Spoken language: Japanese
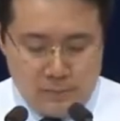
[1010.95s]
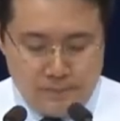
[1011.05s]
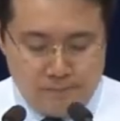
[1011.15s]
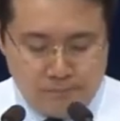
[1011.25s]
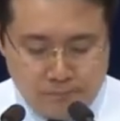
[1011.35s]

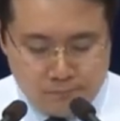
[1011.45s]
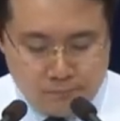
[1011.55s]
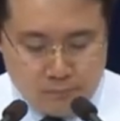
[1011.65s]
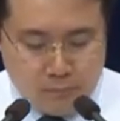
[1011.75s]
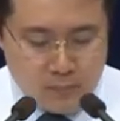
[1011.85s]
礼拝を
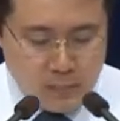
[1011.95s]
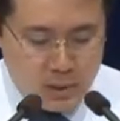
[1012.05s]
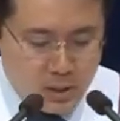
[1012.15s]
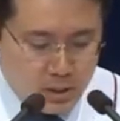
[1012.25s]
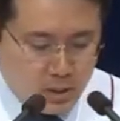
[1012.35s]
捧げる
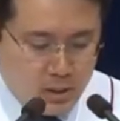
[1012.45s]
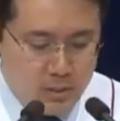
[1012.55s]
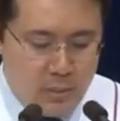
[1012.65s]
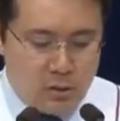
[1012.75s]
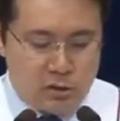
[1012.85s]
暮らしをしてい
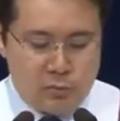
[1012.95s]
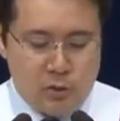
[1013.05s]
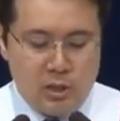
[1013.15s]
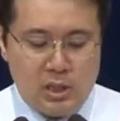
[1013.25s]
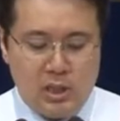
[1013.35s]
たということを
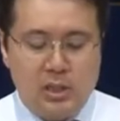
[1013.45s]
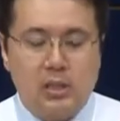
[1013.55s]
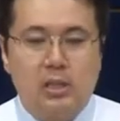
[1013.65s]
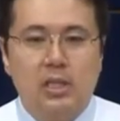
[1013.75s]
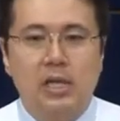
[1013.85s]
意味していま
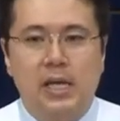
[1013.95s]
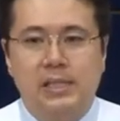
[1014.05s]
す